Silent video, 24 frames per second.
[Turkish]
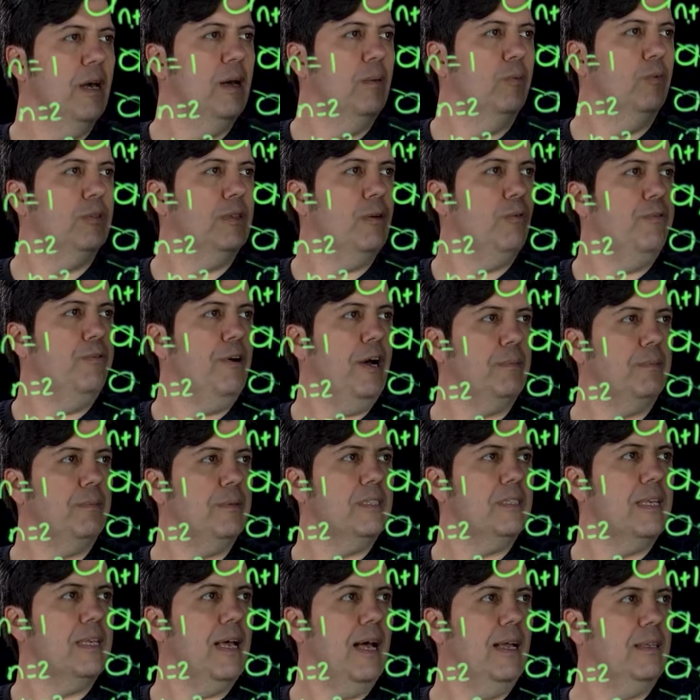Burada ufak bir
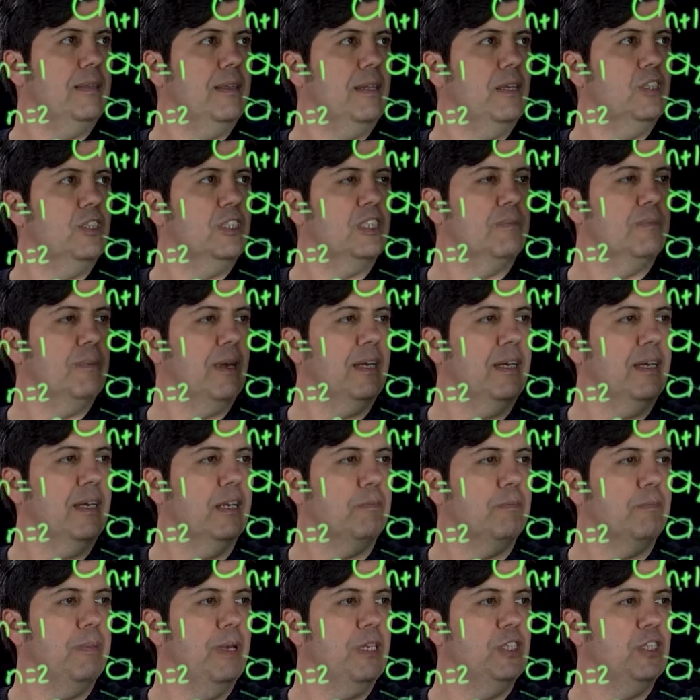sadeleştirme
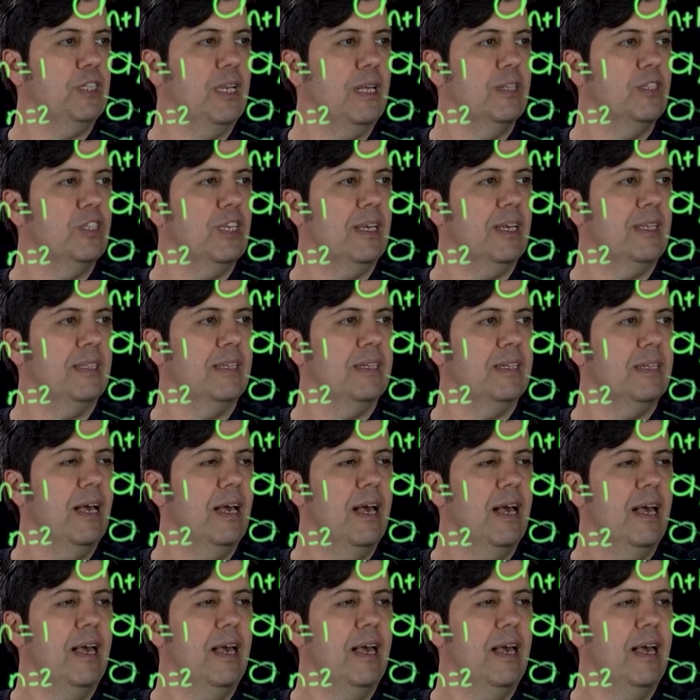45 gelecektir.